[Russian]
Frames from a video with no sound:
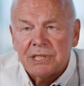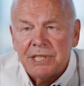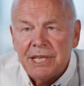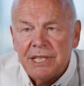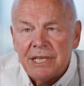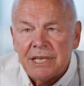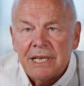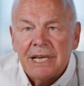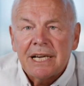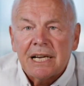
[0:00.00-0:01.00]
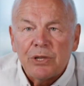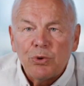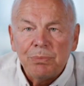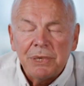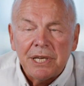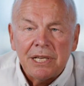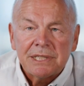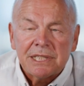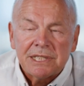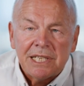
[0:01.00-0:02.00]
зрения экономики или
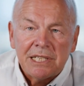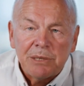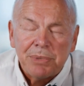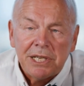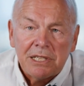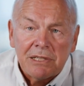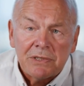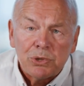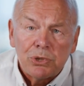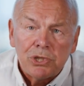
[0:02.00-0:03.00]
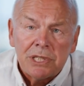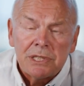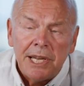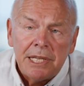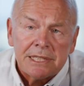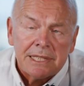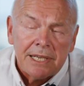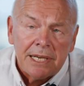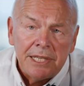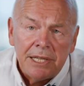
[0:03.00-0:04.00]
социальных проектов, а с точки зрения
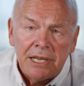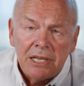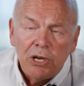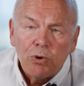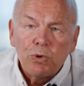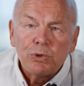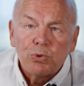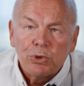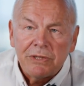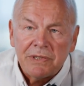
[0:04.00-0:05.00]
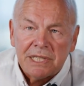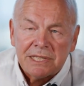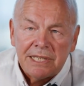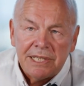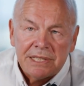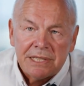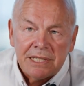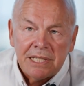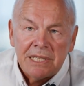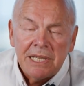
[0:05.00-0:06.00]
сохранения культурного наследия,
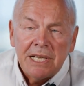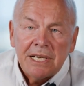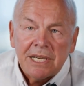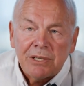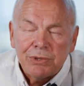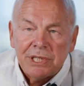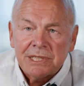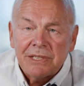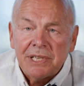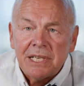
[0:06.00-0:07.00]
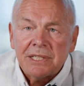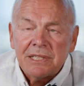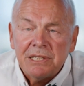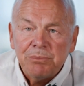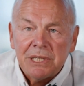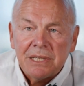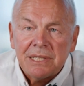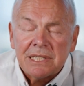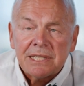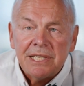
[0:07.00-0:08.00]
да, как у нас говорят, именно
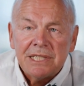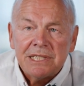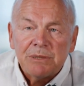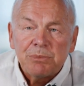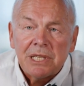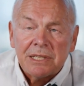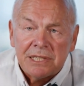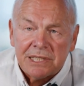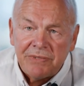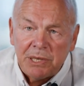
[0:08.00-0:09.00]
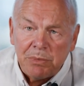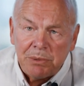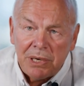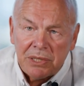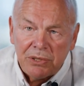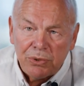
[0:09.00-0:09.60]
наследие так называемой малой